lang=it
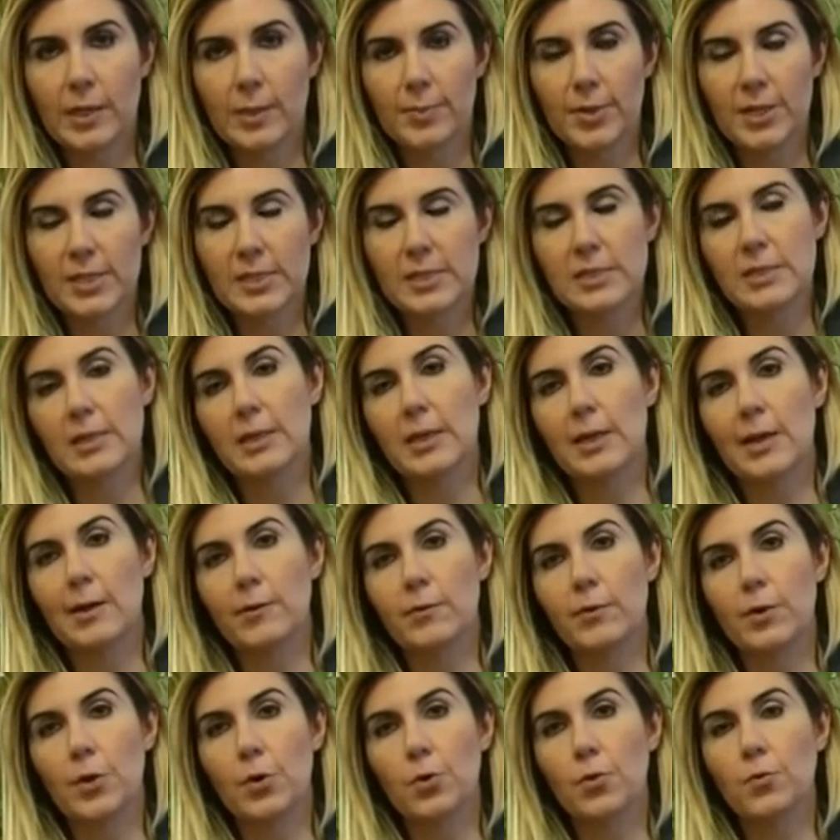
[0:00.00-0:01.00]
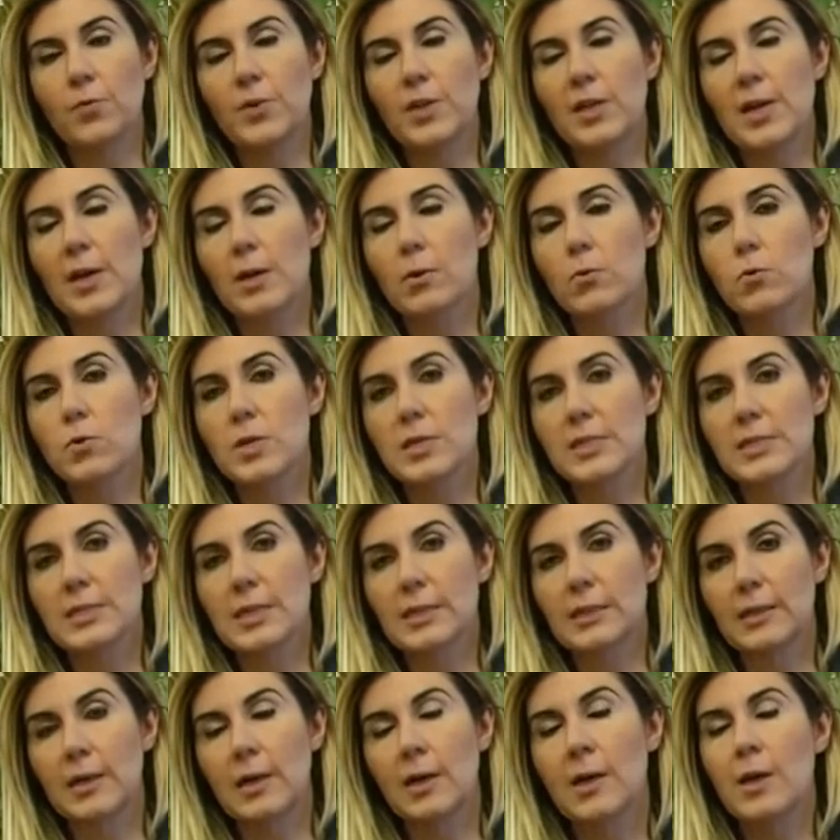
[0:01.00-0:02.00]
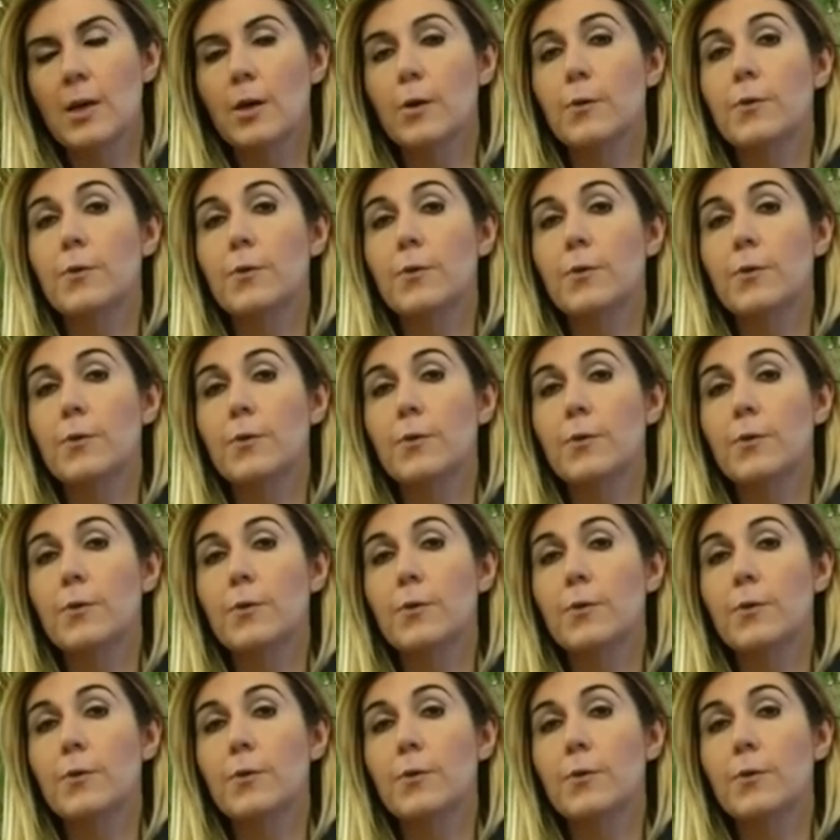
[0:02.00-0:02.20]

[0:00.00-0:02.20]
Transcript: nei pressi della ferrovia, in cui è stata